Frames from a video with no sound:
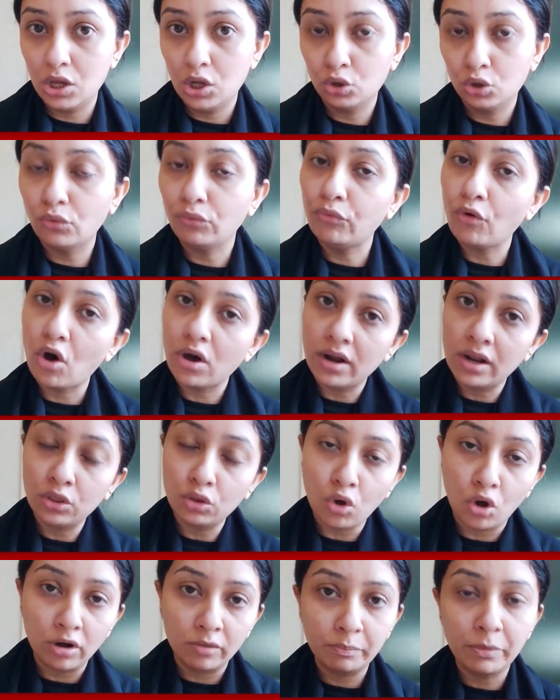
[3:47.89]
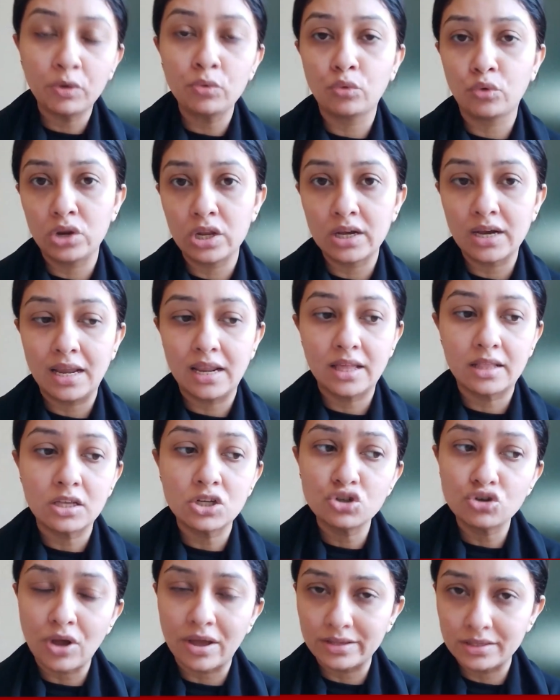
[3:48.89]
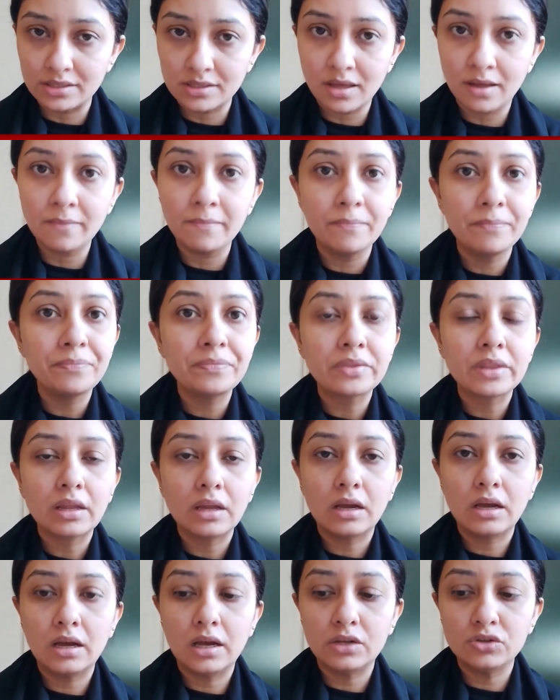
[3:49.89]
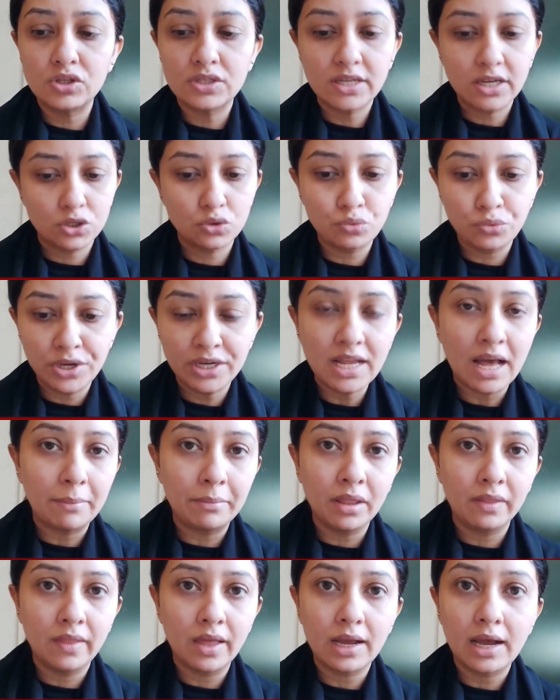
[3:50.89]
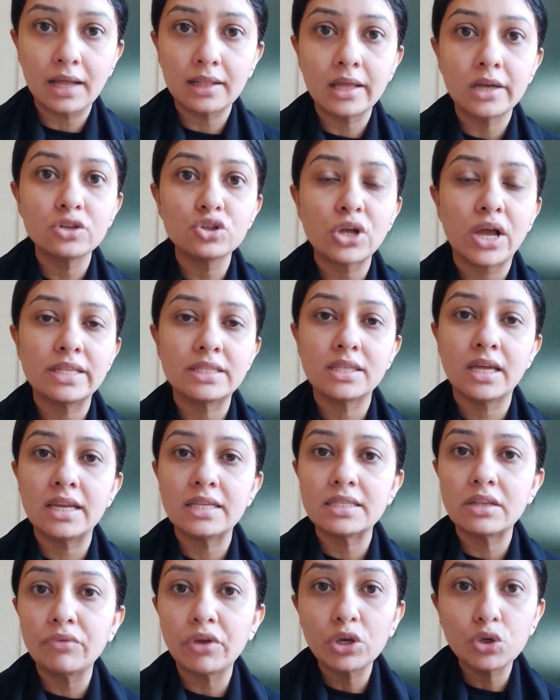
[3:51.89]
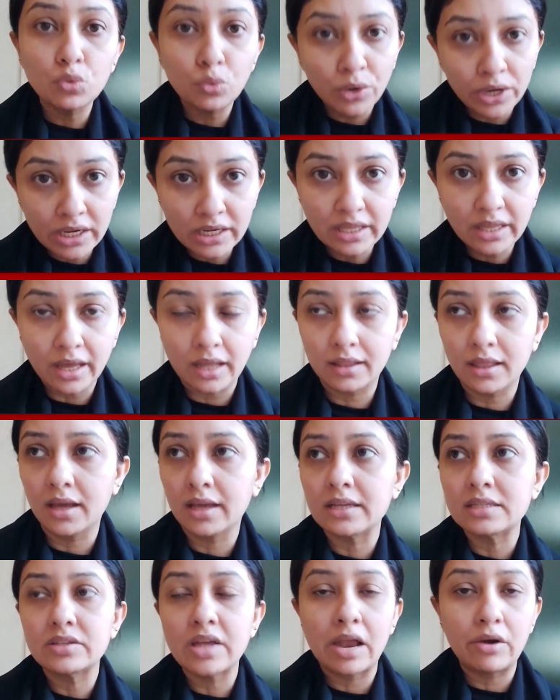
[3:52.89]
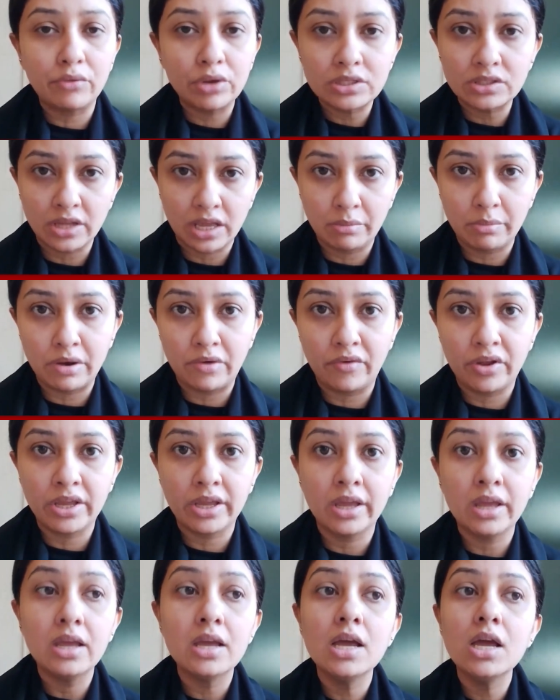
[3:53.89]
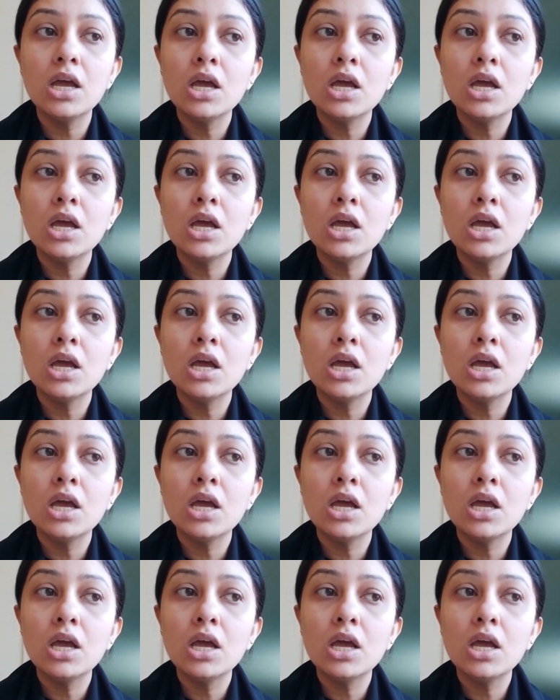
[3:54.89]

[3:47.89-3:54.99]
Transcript: तो फौर तौर पर उनको निकाला जाता है शाइस्ता जिसका ट्वीट आपने देखा था शाइस्ता ने सिर्फ एक ट्वीट किया था कि सैलरीज नहीं मिल रही हैं